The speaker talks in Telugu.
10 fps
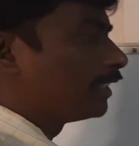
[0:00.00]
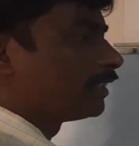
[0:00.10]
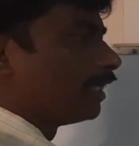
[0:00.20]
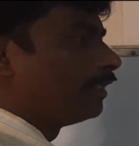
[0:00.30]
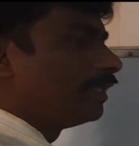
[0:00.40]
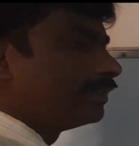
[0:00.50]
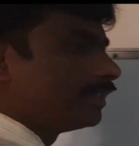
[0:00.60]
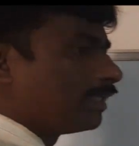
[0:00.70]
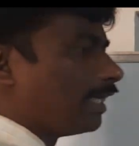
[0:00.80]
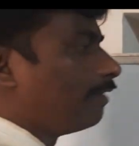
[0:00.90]
మనకి షార్ట్
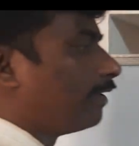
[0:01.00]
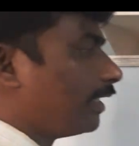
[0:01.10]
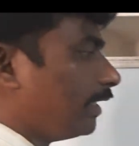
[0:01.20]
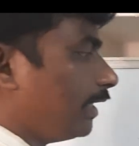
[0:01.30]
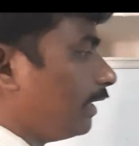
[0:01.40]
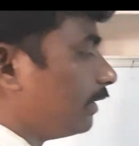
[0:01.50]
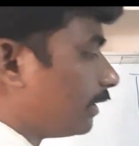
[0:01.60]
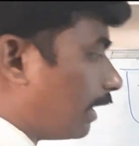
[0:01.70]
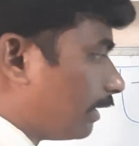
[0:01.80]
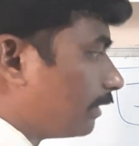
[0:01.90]
ఆన్సర్ రావాలి
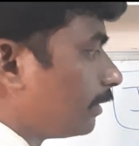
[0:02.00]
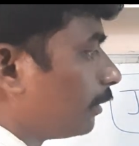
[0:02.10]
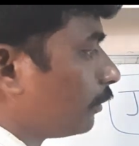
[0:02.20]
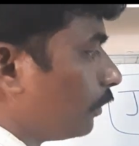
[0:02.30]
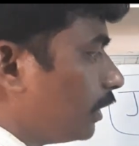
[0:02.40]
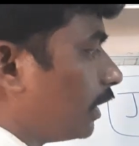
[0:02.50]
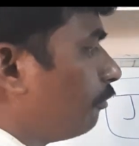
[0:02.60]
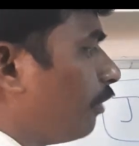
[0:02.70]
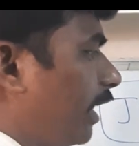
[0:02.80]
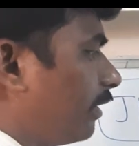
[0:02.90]
షార్ట్ ఆన్సర్స్ గురించి
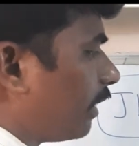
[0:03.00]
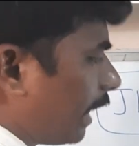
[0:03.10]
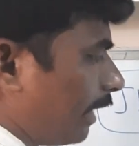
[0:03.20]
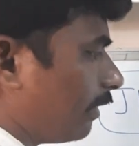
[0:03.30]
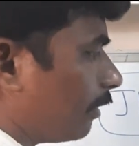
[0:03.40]
అంటే ఫైన్ ద ర్యాంక్